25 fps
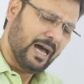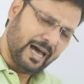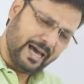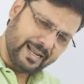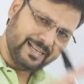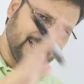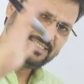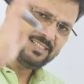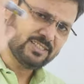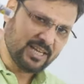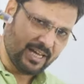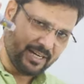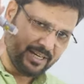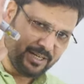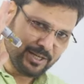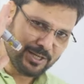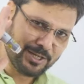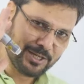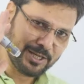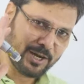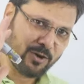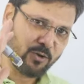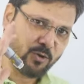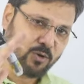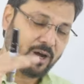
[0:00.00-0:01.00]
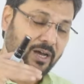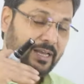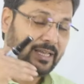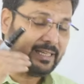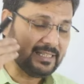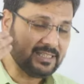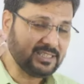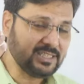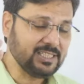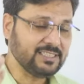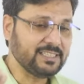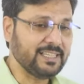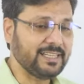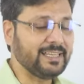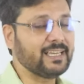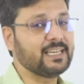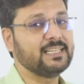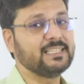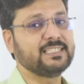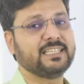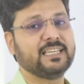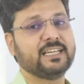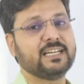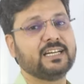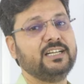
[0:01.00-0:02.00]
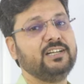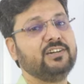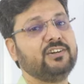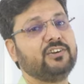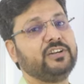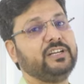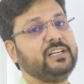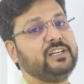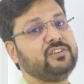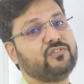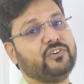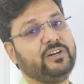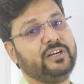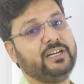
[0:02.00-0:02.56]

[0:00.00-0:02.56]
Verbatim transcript: हर इंसान ने किया होगा इसी तरीके से कंट्री